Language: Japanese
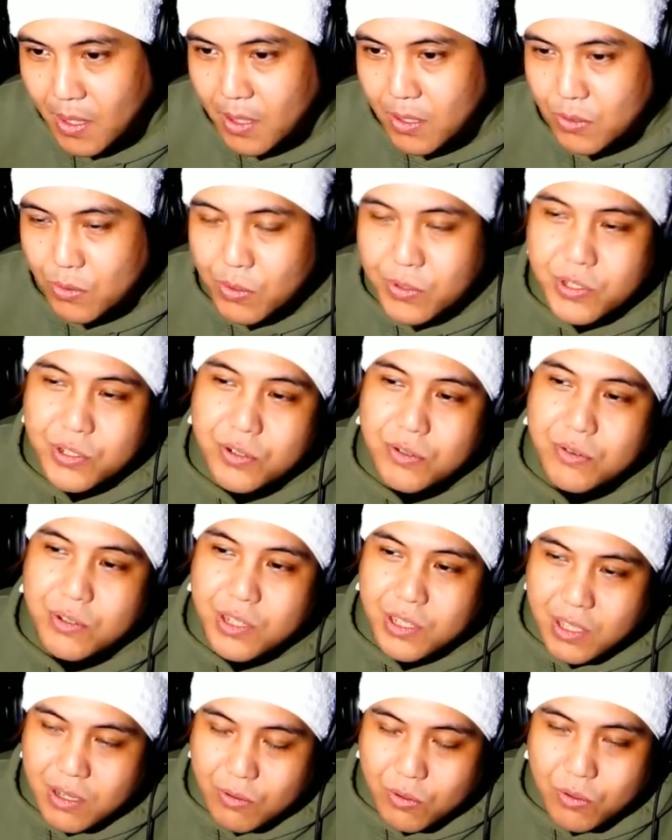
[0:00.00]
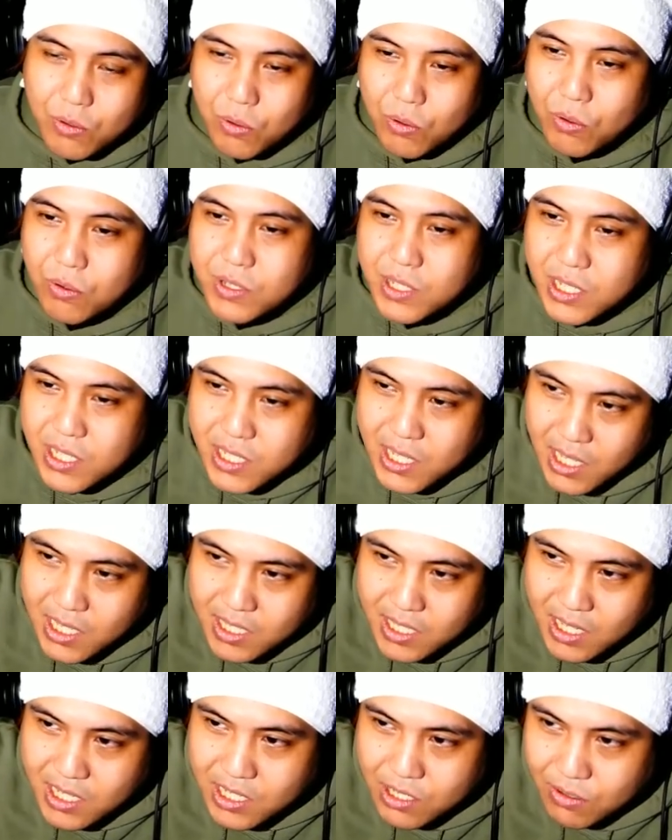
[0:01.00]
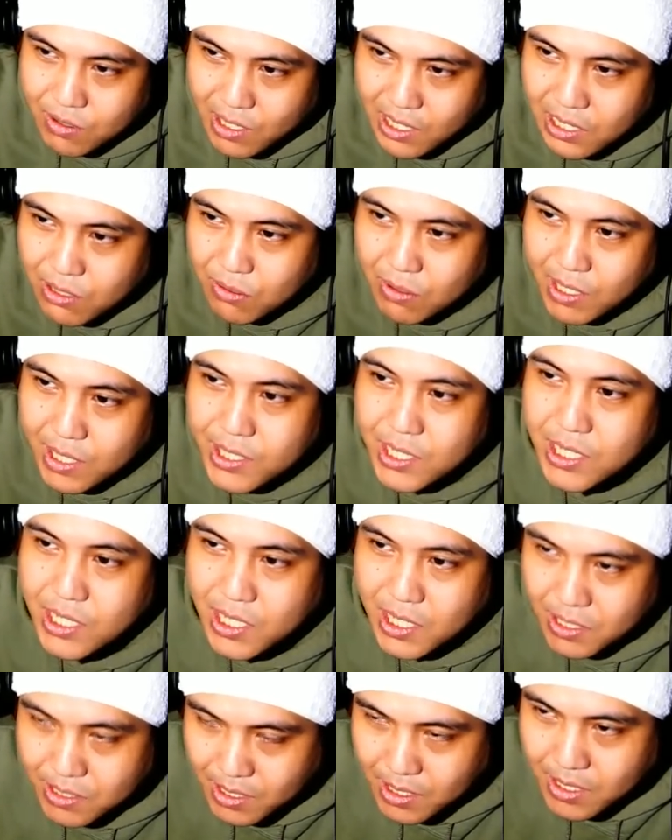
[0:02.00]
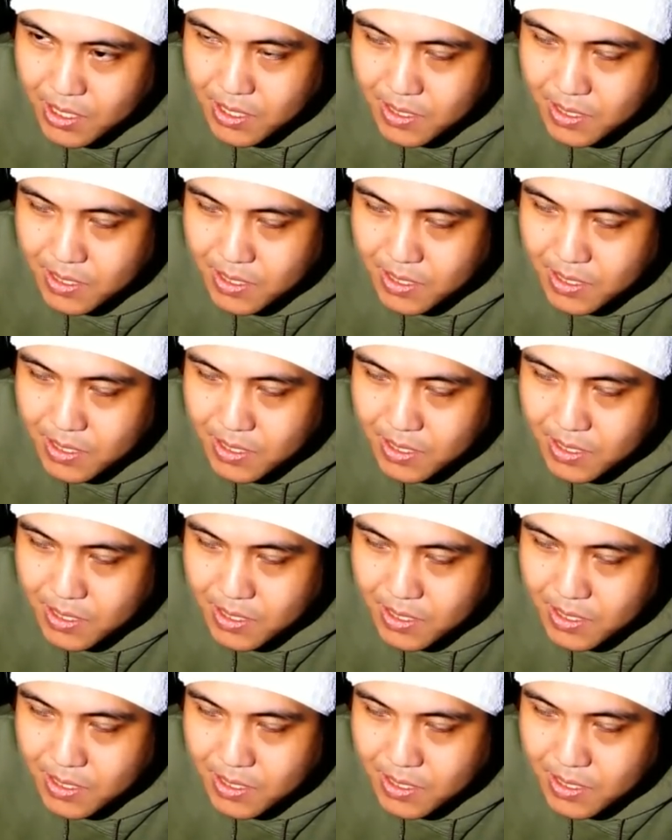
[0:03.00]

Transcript: 途中にねこのおじさんたちのやり取りあったじゃないですか。